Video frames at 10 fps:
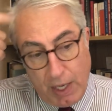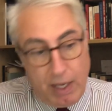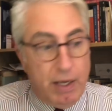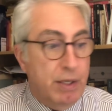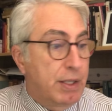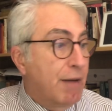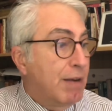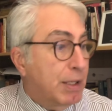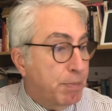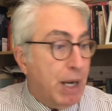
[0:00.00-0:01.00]
Ee,
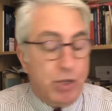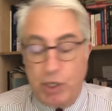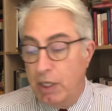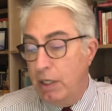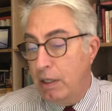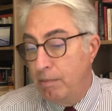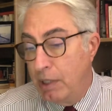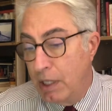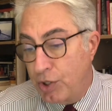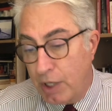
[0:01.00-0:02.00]
Devlet Bahçeli
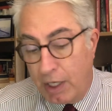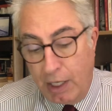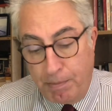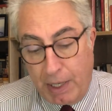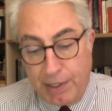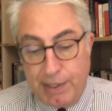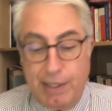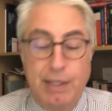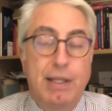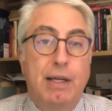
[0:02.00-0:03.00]
Milliyetçi Hareket
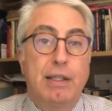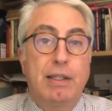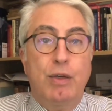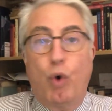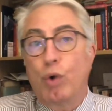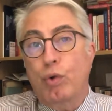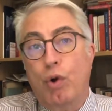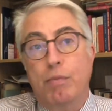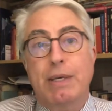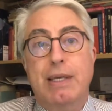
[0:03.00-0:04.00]
Partisi lideri dedi ki olur
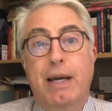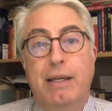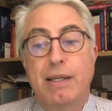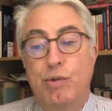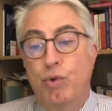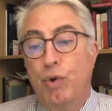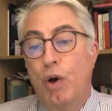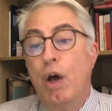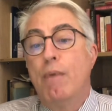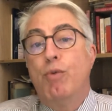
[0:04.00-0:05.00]
olmaz herkes diyor
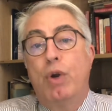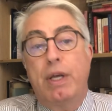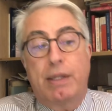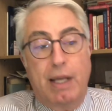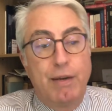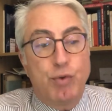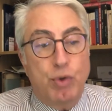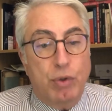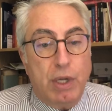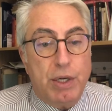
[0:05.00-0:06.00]
böyle
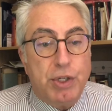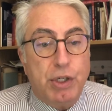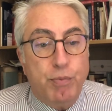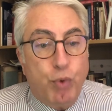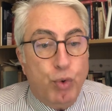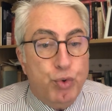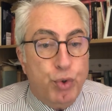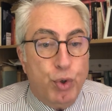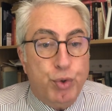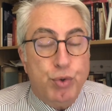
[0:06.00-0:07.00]
televizyonlara çıkıp
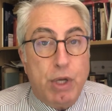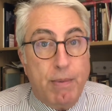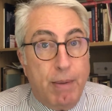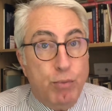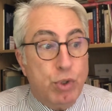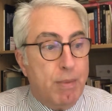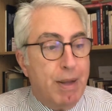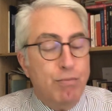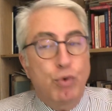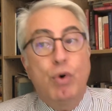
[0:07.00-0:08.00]
konuşuyor şu zaman bu
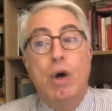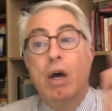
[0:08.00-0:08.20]
zaman bu